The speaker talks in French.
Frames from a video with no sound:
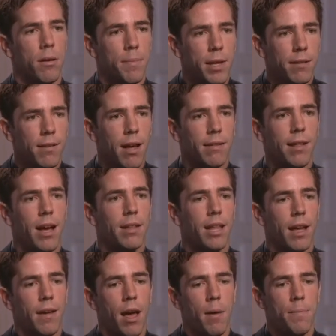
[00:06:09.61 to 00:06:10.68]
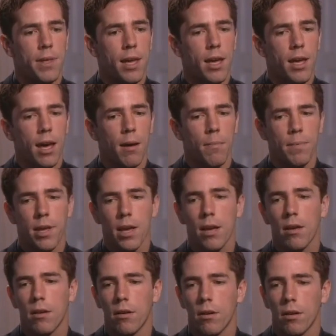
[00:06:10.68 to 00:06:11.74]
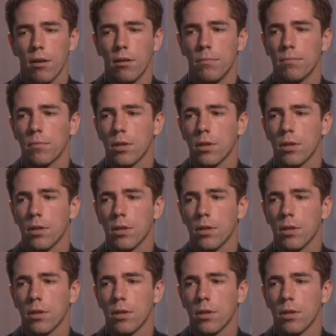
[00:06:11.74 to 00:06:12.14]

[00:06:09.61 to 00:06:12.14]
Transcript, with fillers: bien s'entendre, à, bien, à bien